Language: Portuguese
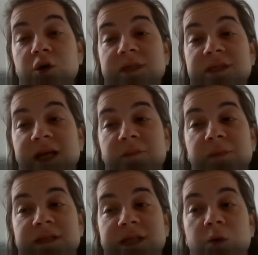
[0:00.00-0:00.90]
começarem a
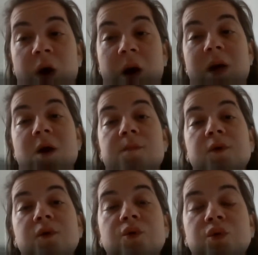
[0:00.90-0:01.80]
pensar qual é o
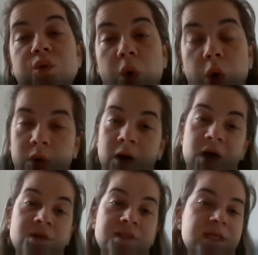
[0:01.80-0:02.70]
produto ou qual
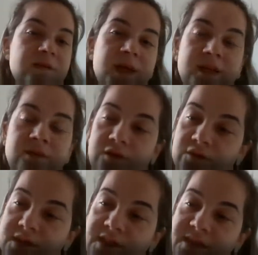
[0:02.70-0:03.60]
é o segmento que
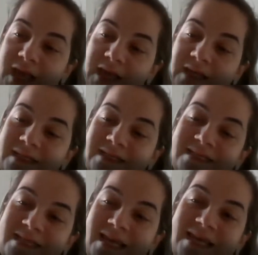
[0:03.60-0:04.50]
vocês querem
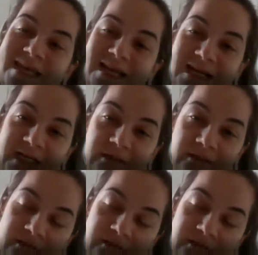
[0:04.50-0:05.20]
seguir,